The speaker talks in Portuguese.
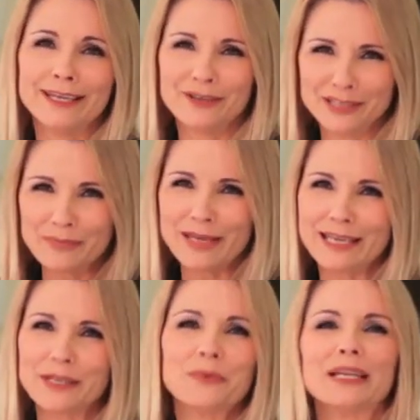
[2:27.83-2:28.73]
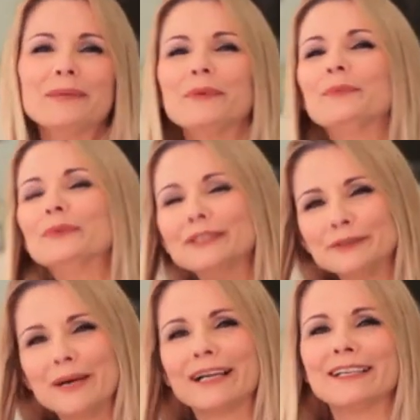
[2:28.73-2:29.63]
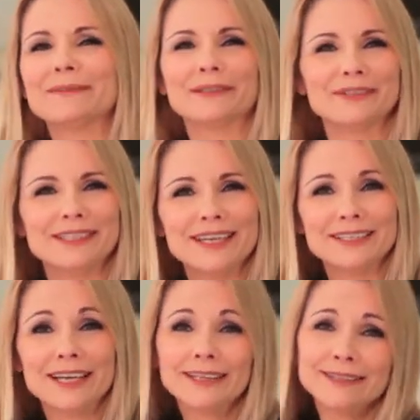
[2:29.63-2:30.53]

Eu separei aqui um clipe muito bacana para vocês